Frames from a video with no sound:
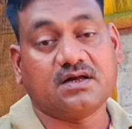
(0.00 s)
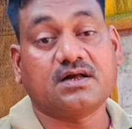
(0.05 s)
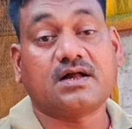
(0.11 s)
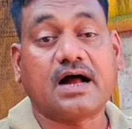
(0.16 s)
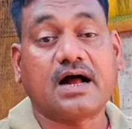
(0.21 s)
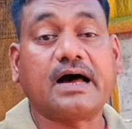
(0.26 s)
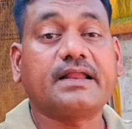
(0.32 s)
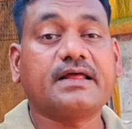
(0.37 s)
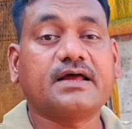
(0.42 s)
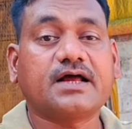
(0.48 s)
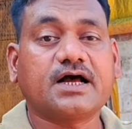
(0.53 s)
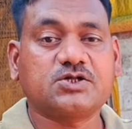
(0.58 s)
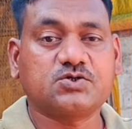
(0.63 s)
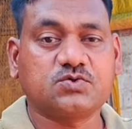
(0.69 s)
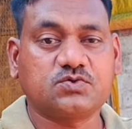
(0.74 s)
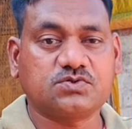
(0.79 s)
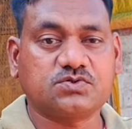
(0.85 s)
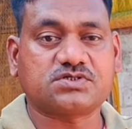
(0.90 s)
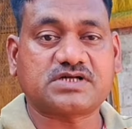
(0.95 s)
खाने का
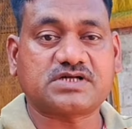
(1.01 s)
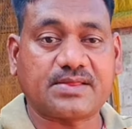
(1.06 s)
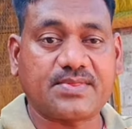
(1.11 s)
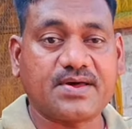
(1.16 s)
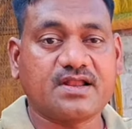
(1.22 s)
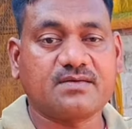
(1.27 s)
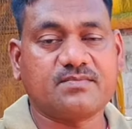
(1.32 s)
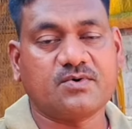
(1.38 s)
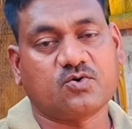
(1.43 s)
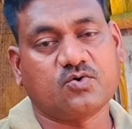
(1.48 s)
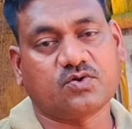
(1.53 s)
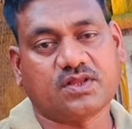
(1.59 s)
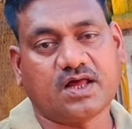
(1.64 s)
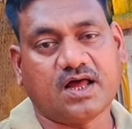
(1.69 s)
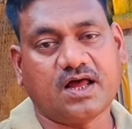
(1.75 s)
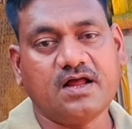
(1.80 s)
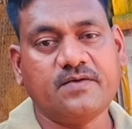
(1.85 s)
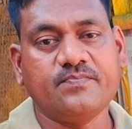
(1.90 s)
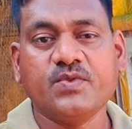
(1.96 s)
जो सादा नमक होता
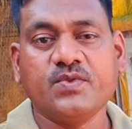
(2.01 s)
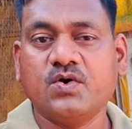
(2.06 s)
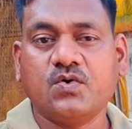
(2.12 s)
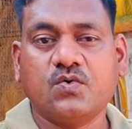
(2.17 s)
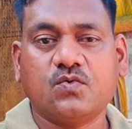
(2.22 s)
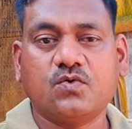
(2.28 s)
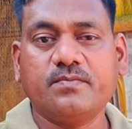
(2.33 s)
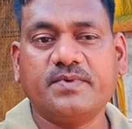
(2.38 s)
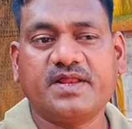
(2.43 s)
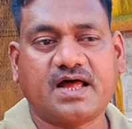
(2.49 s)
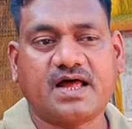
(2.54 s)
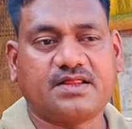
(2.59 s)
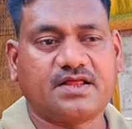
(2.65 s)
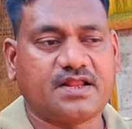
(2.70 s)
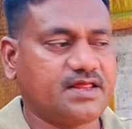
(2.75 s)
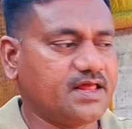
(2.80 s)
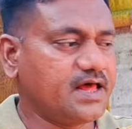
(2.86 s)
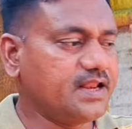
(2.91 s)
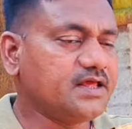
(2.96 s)
है वो मिला देना
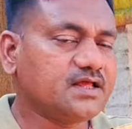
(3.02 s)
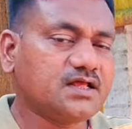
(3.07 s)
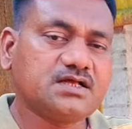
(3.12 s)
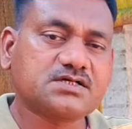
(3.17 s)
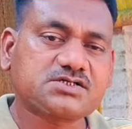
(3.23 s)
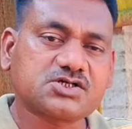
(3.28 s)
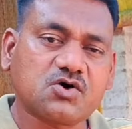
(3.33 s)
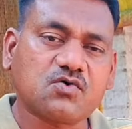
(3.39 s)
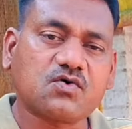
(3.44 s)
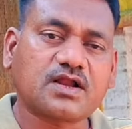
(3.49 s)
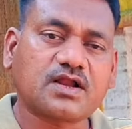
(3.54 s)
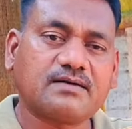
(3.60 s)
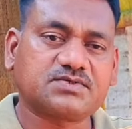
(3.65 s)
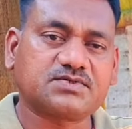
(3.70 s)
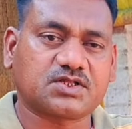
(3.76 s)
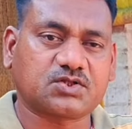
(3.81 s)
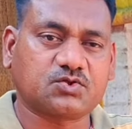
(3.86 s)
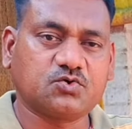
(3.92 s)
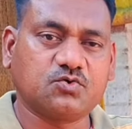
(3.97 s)
हैं यानी कि 100 ग्राम
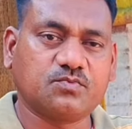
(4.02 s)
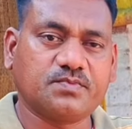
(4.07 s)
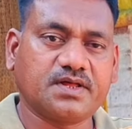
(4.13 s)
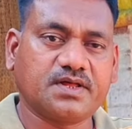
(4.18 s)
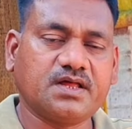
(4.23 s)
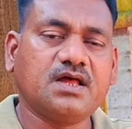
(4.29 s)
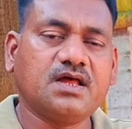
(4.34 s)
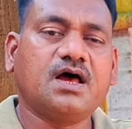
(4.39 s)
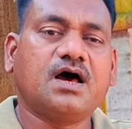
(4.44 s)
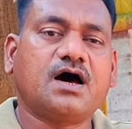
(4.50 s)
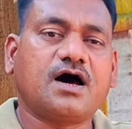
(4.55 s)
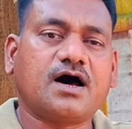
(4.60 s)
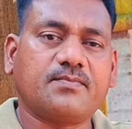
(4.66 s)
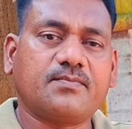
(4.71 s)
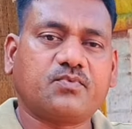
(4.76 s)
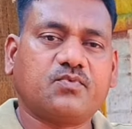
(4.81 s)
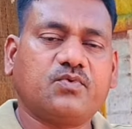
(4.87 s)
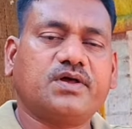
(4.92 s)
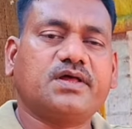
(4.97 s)
सत्तू में
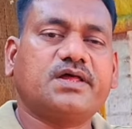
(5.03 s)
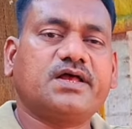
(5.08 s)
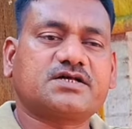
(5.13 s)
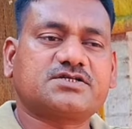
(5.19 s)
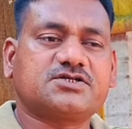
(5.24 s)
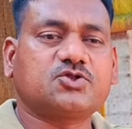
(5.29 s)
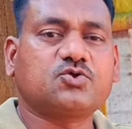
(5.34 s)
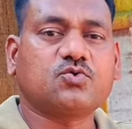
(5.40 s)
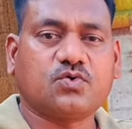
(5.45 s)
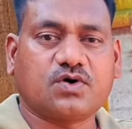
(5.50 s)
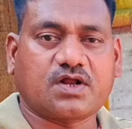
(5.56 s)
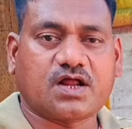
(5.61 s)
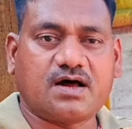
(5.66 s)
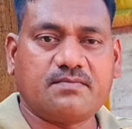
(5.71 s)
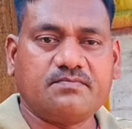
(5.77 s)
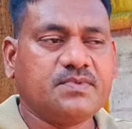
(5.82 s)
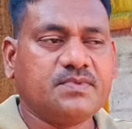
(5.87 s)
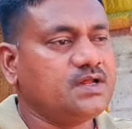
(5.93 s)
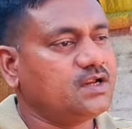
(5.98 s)
आपको एक से दो
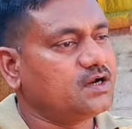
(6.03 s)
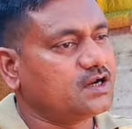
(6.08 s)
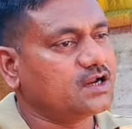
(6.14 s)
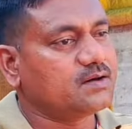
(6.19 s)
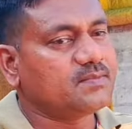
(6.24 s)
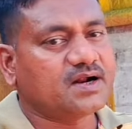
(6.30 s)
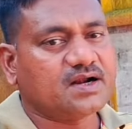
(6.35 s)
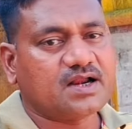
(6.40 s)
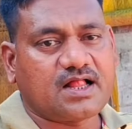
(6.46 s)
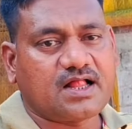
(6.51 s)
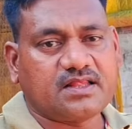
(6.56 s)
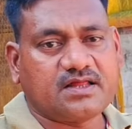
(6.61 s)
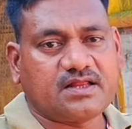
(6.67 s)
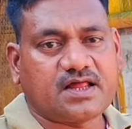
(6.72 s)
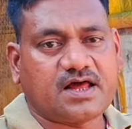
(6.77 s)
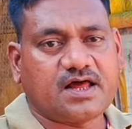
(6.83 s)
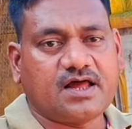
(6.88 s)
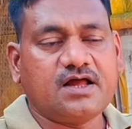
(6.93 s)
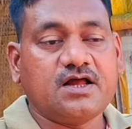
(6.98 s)
ग्राम नमक डाल
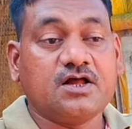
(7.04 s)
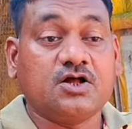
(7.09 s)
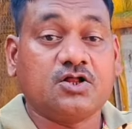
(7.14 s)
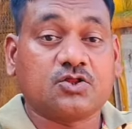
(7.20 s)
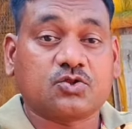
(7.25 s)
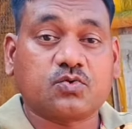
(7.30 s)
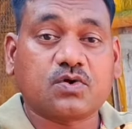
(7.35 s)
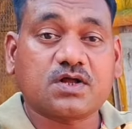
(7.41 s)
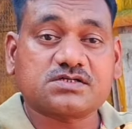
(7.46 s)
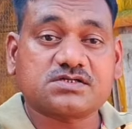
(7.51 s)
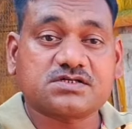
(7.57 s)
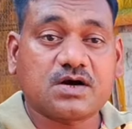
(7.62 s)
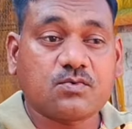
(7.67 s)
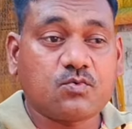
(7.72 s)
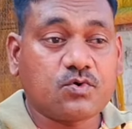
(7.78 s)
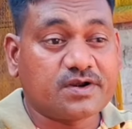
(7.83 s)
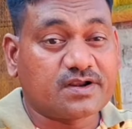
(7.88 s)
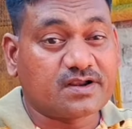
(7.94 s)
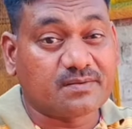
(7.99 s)
देना है थोड़ा सा
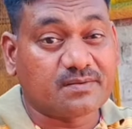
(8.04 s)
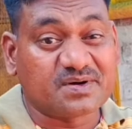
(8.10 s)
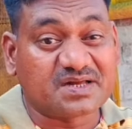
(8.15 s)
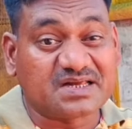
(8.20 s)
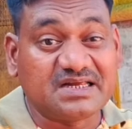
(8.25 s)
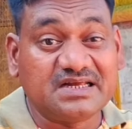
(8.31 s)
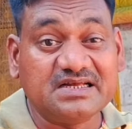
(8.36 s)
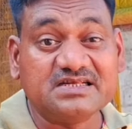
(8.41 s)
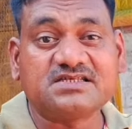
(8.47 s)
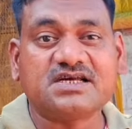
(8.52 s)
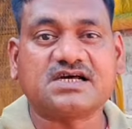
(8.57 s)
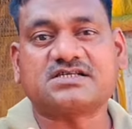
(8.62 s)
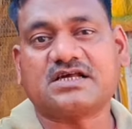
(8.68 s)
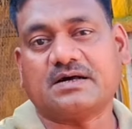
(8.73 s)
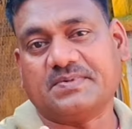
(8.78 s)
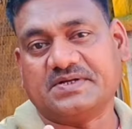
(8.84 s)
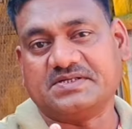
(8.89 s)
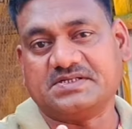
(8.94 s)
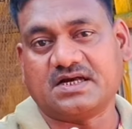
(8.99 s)
वो नमकीन जैसा
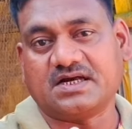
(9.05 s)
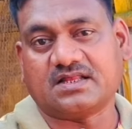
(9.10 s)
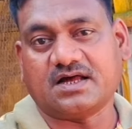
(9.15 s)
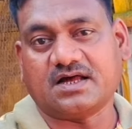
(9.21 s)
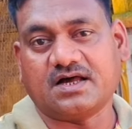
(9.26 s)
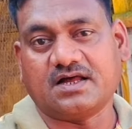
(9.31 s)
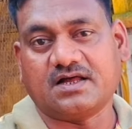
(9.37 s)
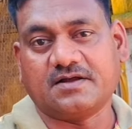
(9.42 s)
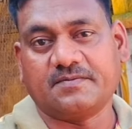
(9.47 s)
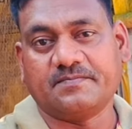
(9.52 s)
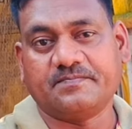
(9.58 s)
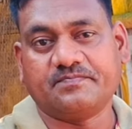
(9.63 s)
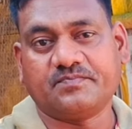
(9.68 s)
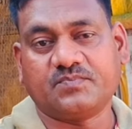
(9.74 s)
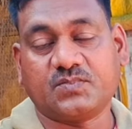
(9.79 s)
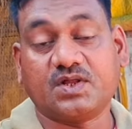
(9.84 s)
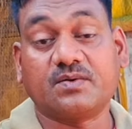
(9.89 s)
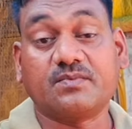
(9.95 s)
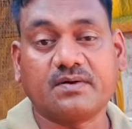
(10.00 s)
बन जाता है
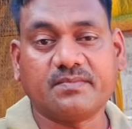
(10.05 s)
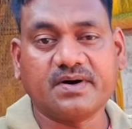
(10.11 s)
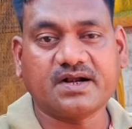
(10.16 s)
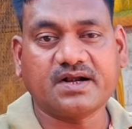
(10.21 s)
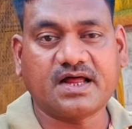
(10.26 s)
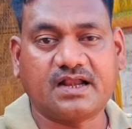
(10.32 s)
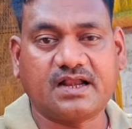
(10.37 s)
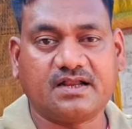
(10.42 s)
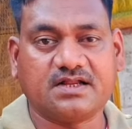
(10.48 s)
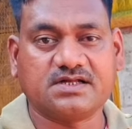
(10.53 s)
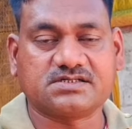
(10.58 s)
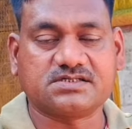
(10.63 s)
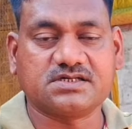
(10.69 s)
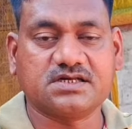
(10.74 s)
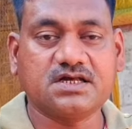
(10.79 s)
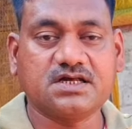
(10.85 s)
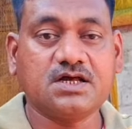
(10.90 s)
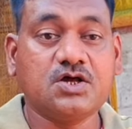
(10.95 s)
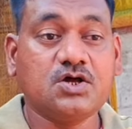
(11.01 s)
जब नमक डालने
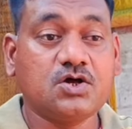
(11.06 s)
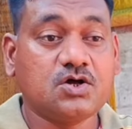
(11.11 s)
से